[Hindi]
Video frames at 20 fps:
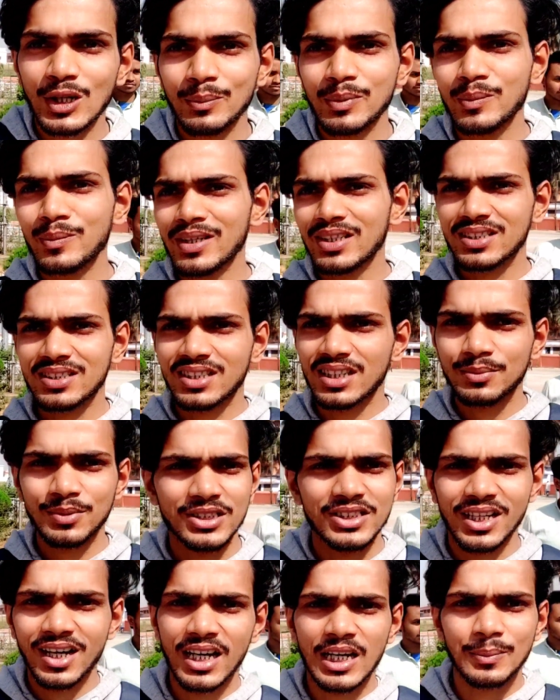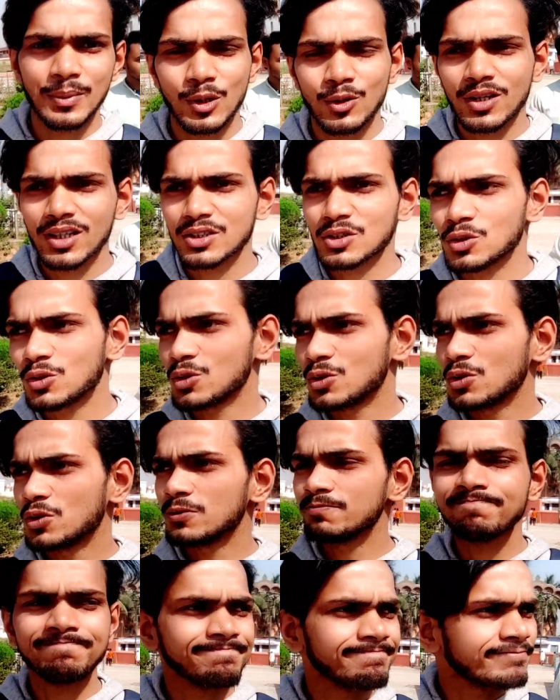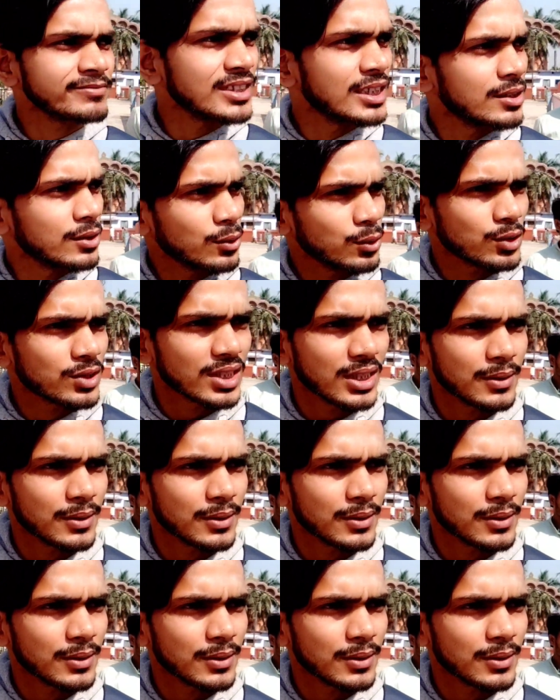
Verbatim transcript: so, अभी मैं इस तरफ से जा नहीं पाऊँगा सो so, उस